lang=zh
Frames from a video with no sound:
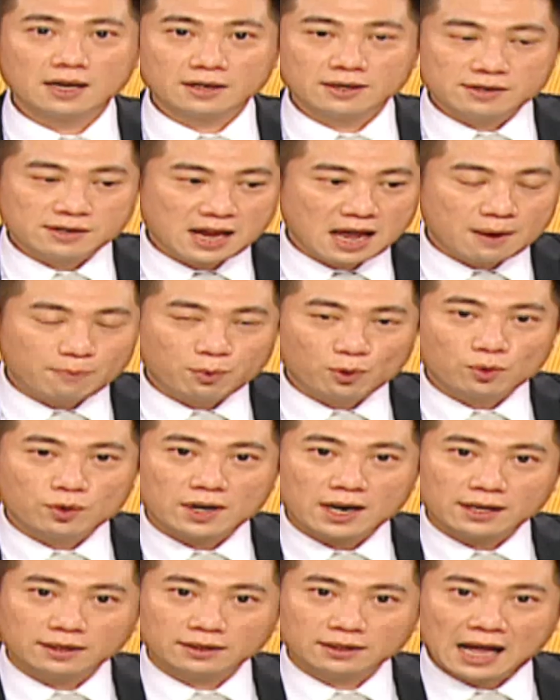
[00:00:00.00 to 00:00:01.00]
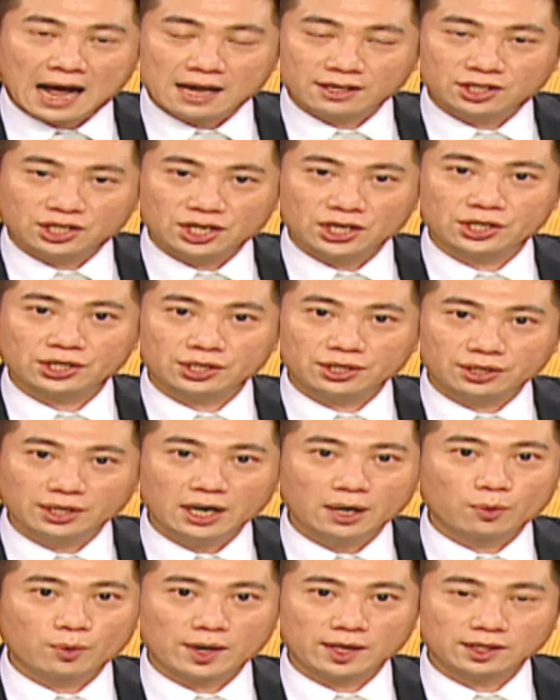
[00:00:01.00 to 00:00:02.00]
内部人他即使
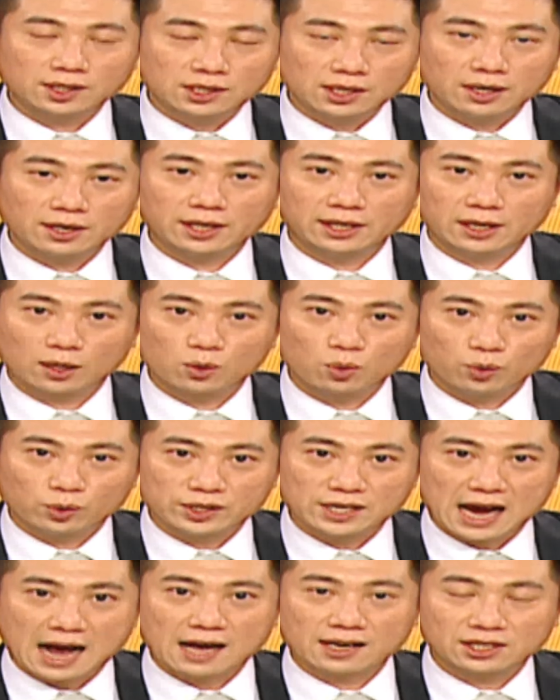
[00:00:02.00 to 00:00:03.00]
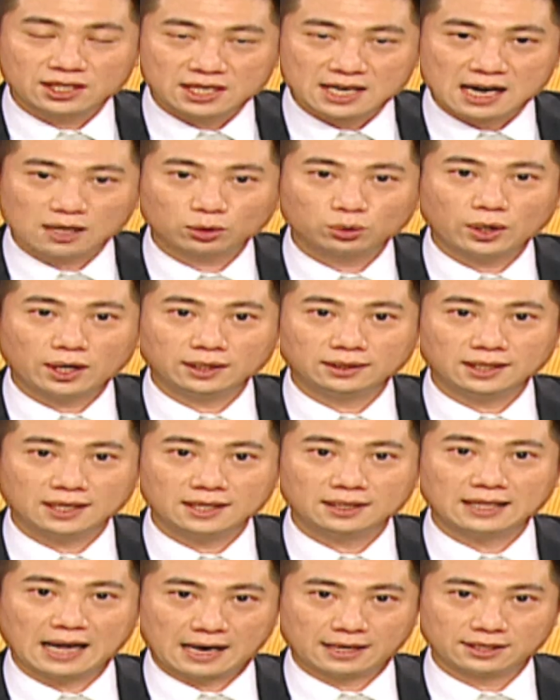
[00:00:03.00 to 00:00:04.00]
认为这里的股价相对
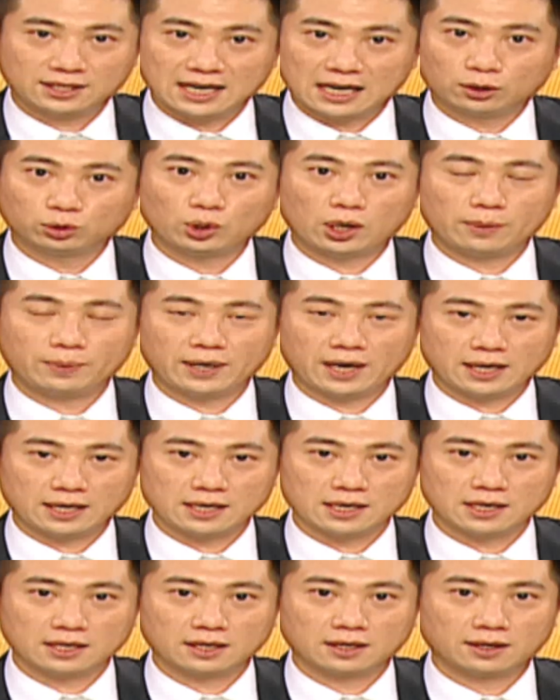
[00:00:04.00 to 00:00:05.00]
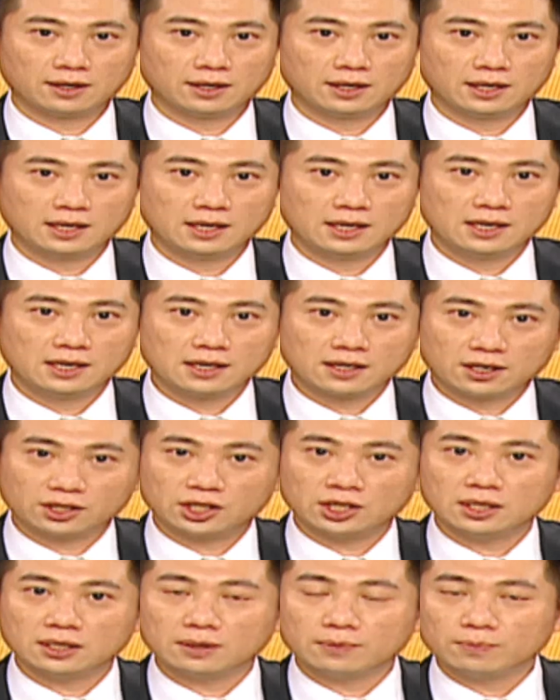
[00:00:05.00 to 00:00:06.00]
低档、相对便宜，可
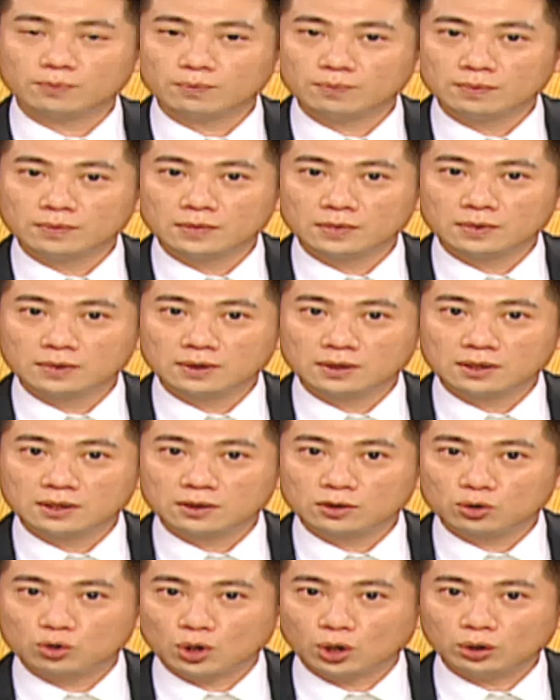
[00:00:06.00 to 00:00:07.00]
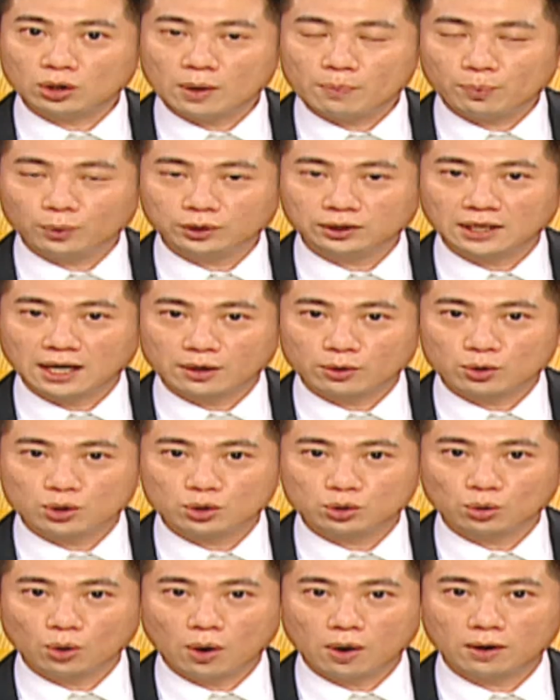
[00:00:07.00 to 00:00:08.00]
是绝对不等于
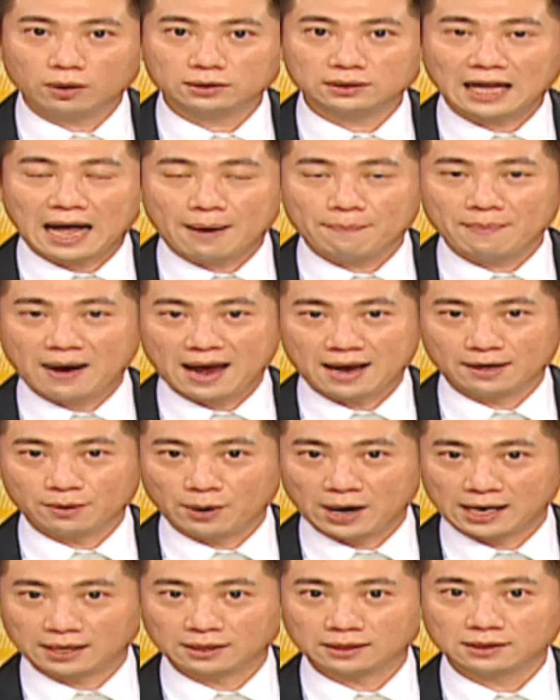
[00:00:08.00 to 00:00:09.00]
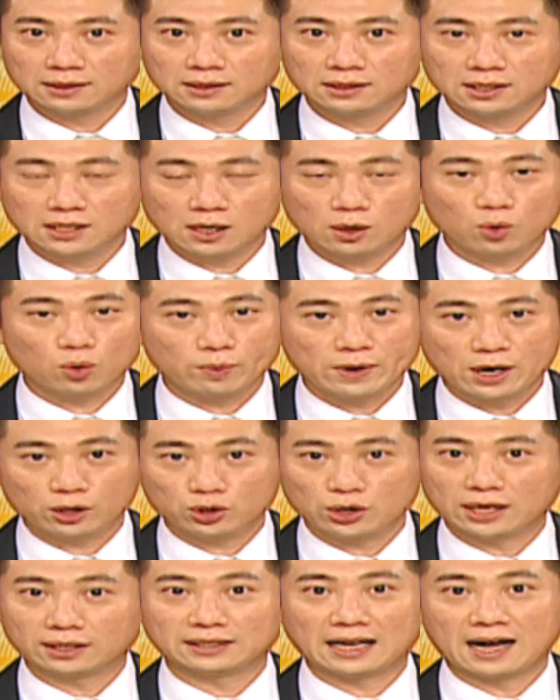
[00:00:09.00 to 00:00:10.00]
说他买完这个股票
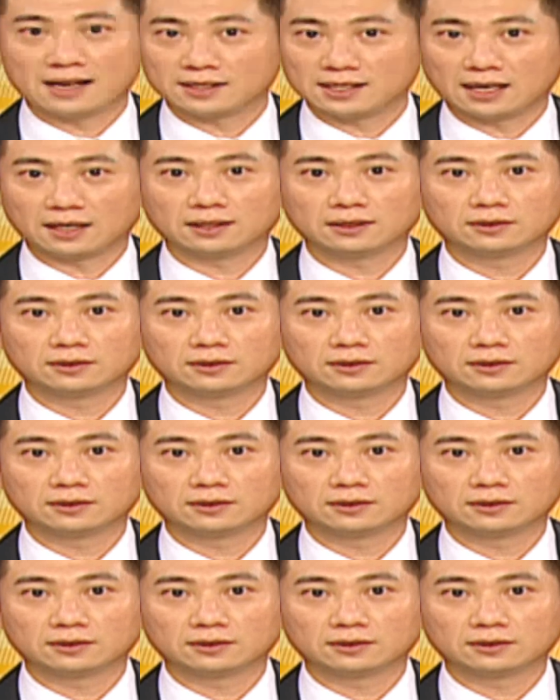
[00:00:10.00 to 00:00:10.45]
就要大涨，